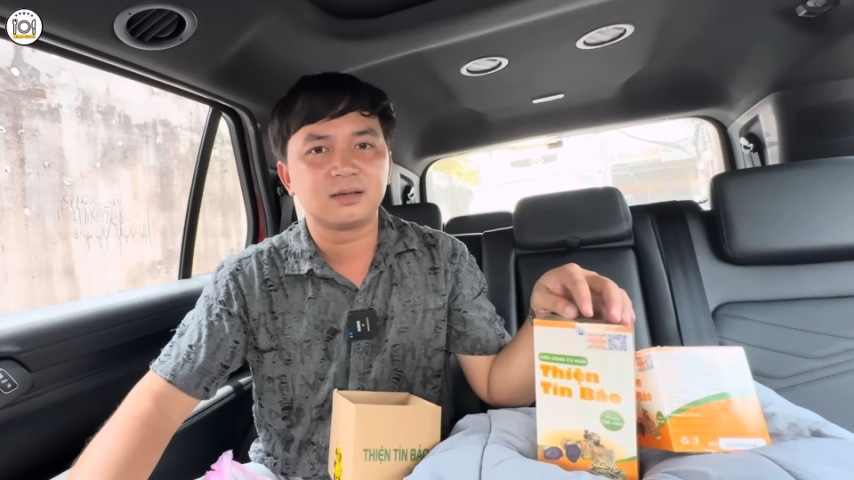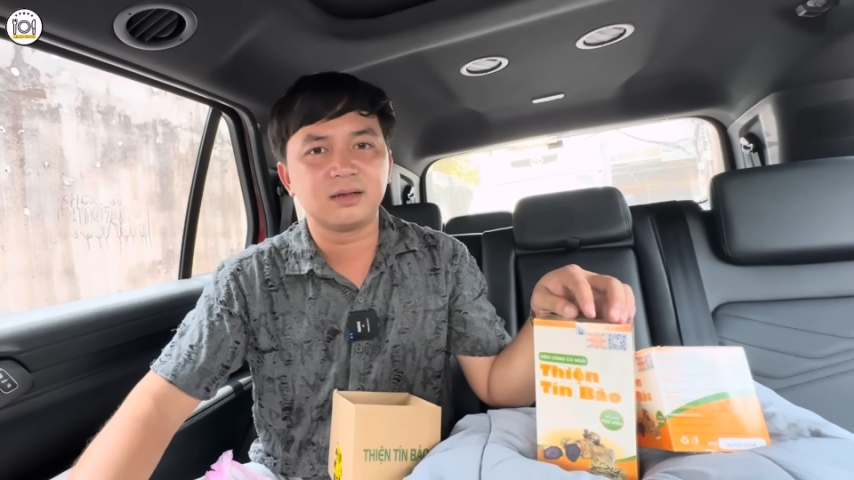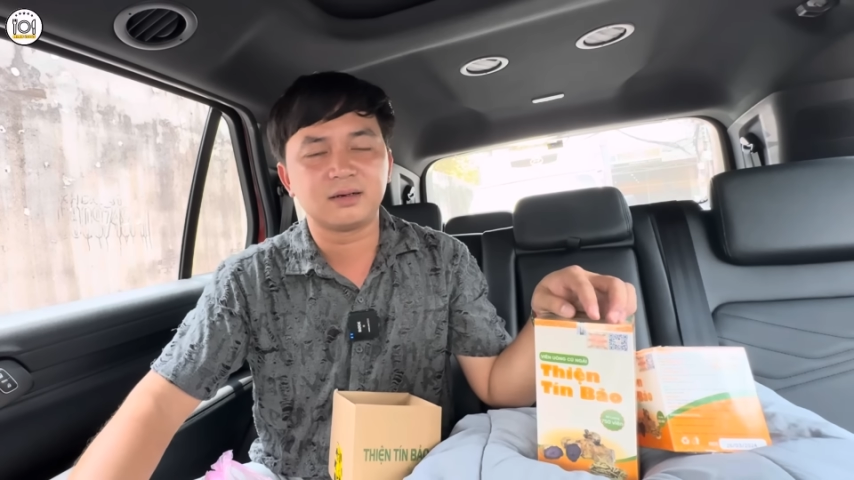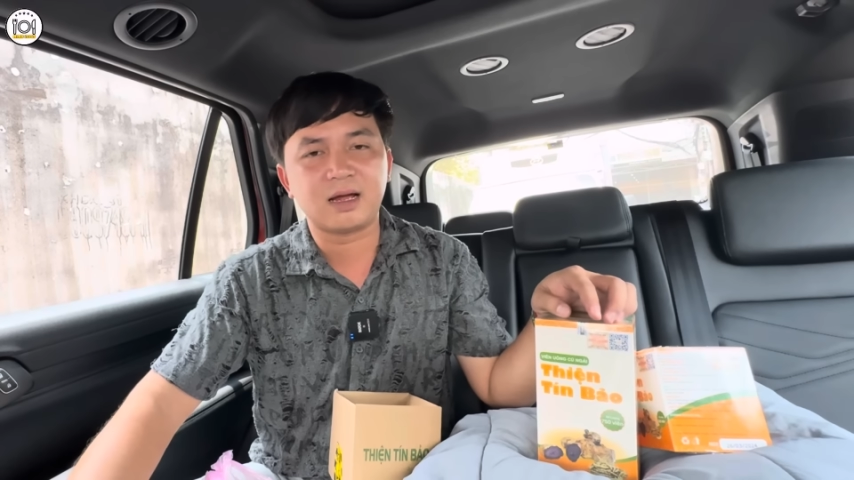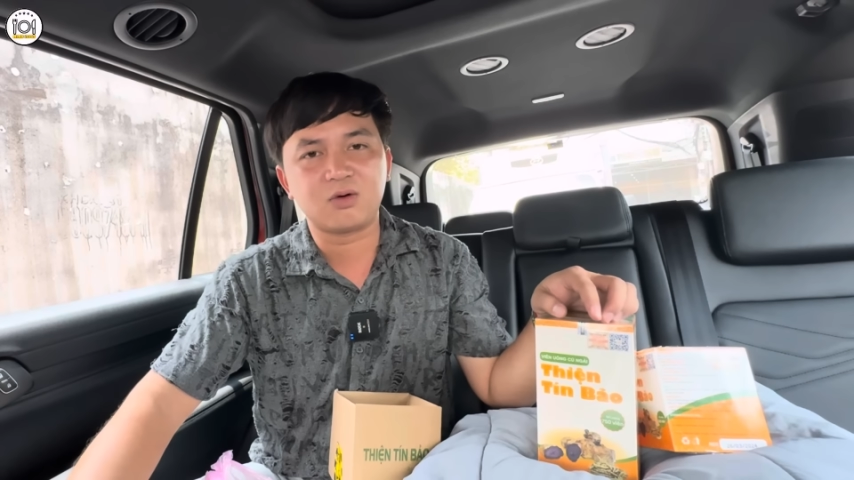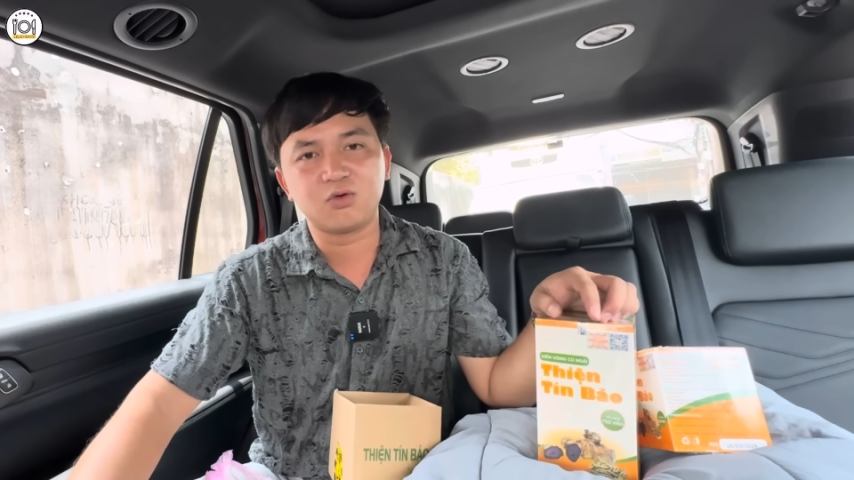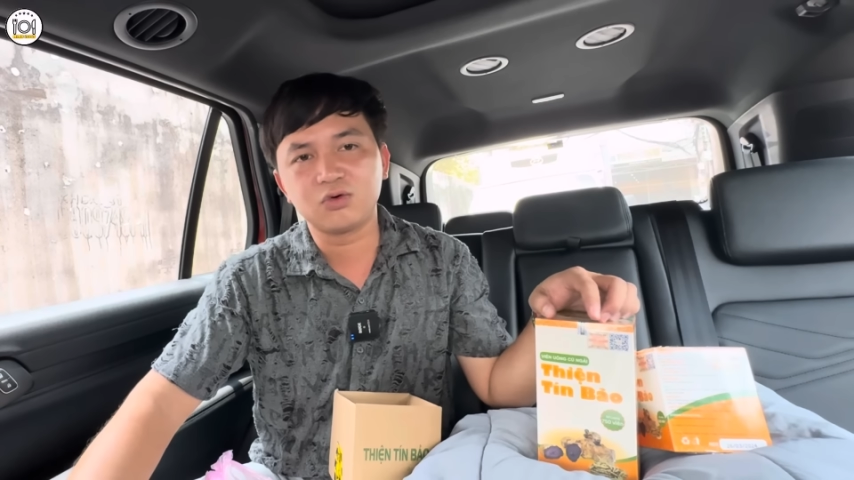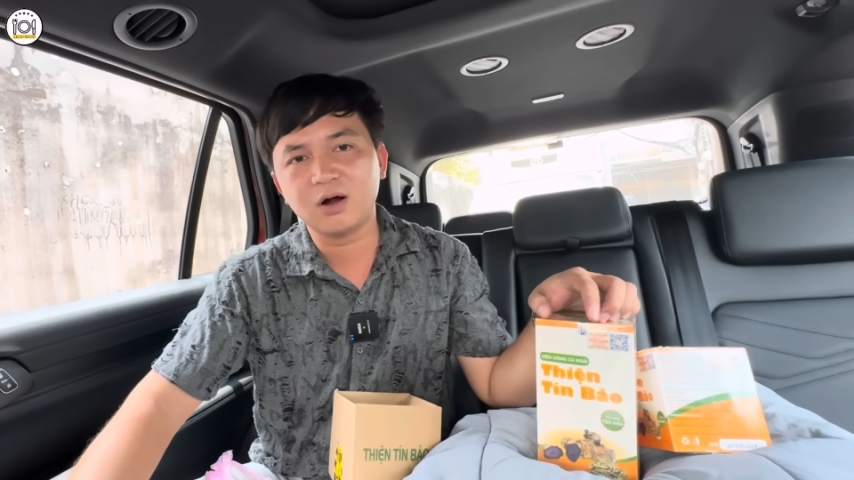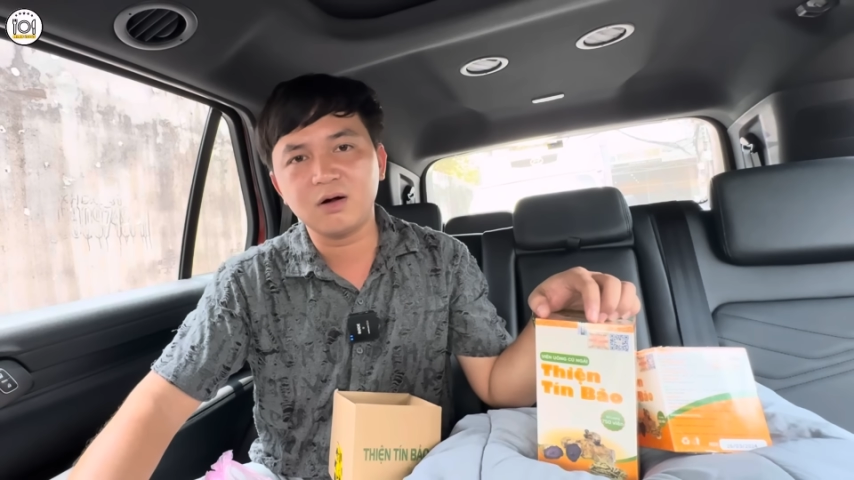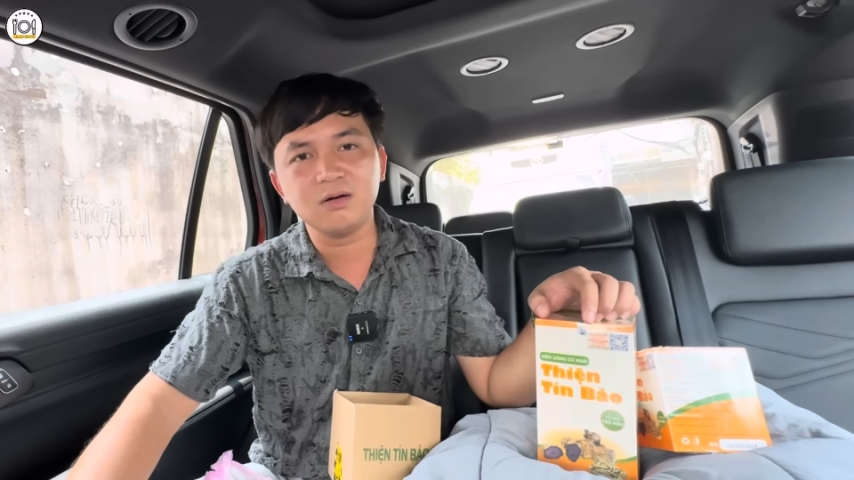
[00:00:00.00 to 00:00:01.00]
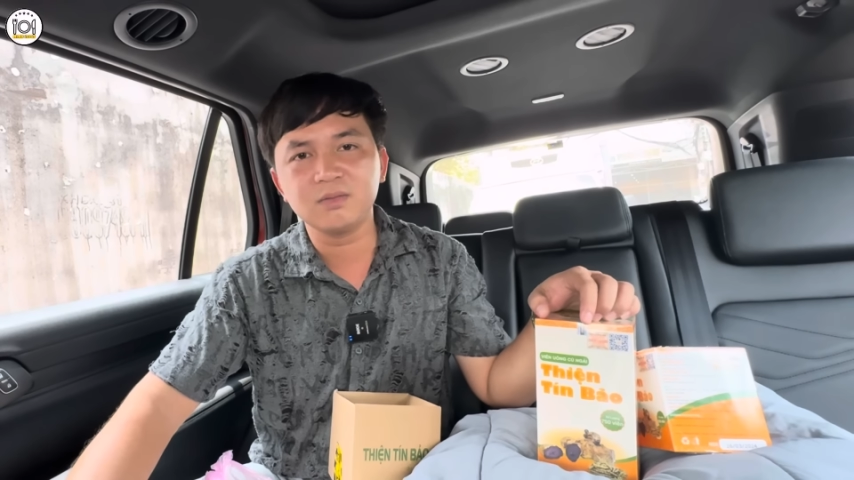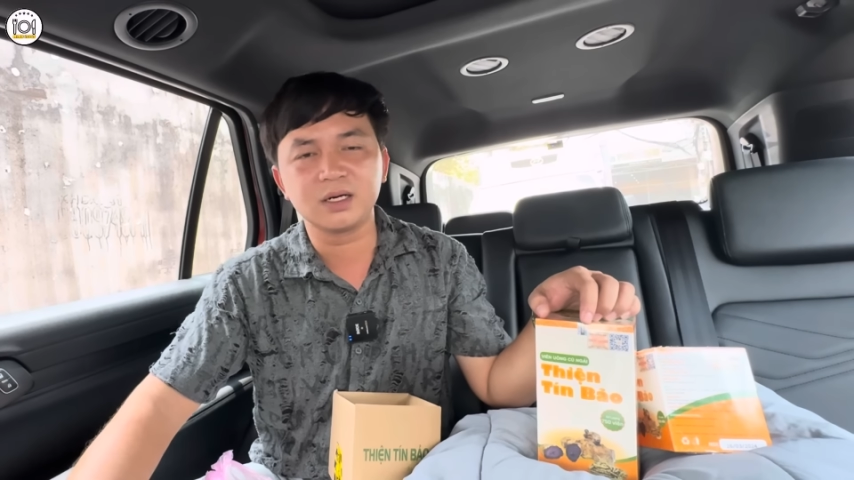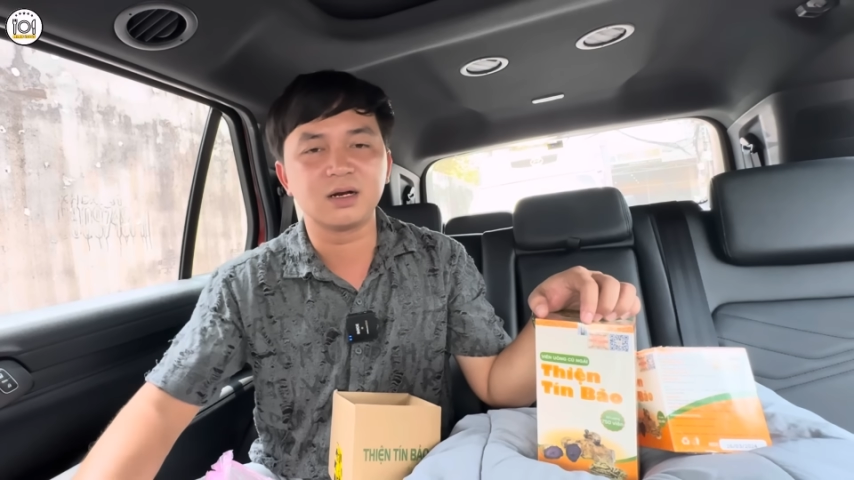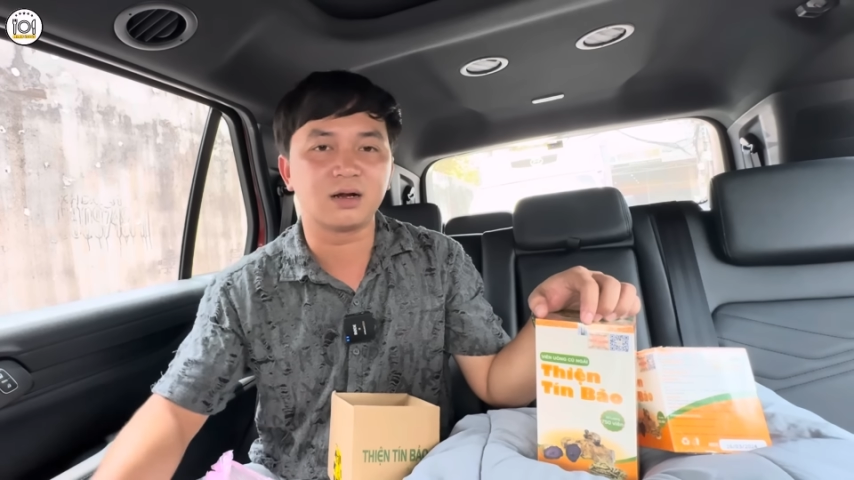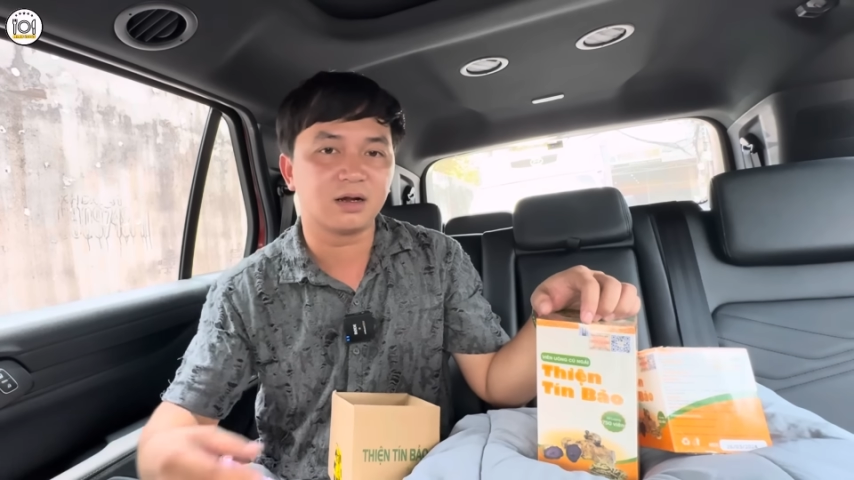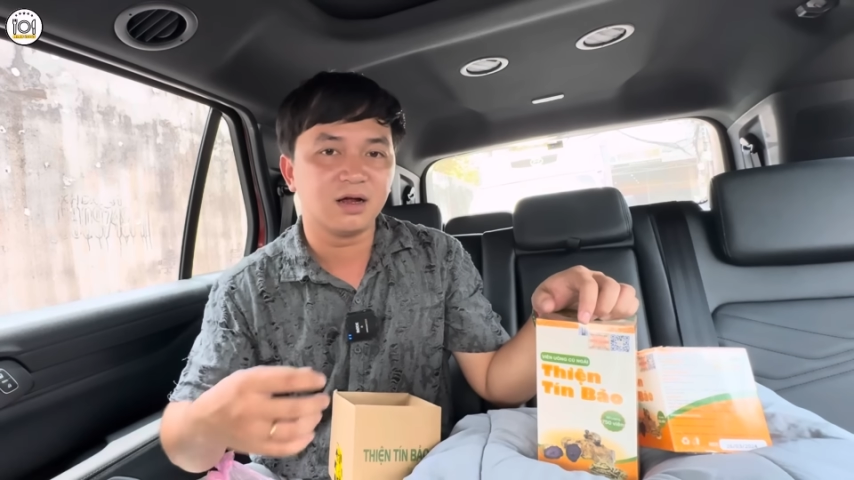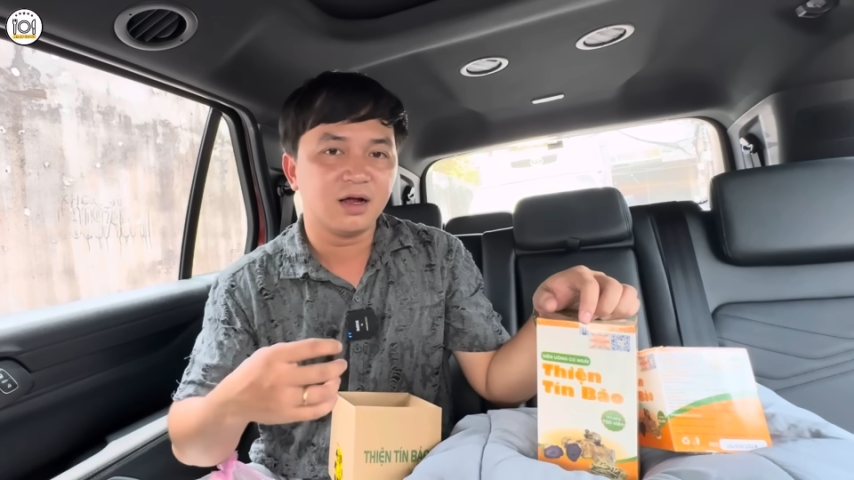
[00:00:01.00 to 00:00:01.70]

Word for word: tiền nào của đó mình đừng